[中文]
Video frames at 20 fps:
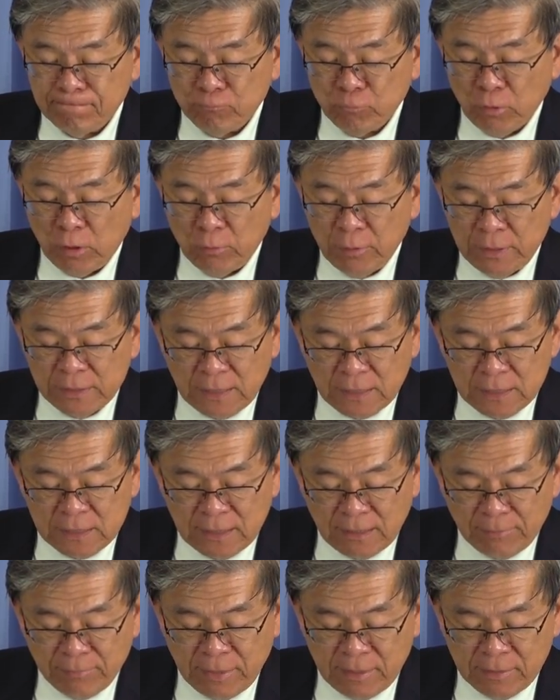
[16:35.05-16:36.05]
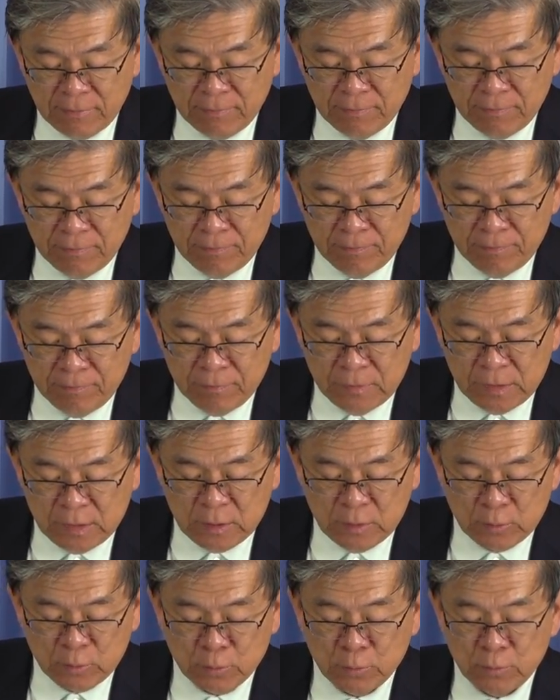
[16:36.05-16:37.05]
我会在下面
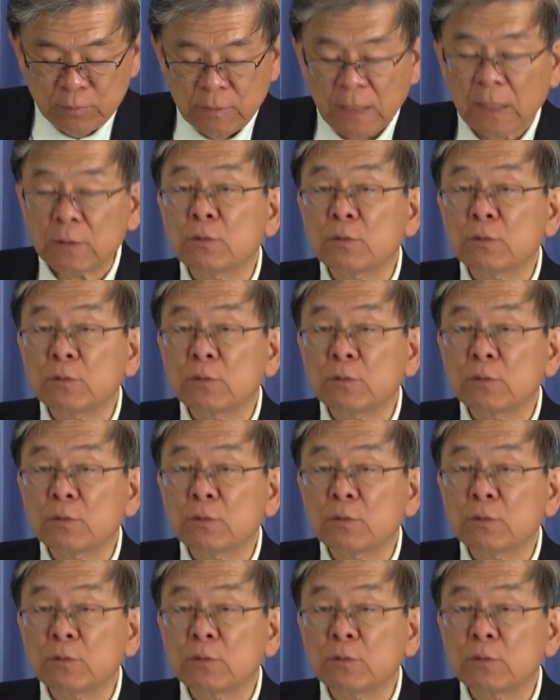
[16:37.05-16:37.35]
指出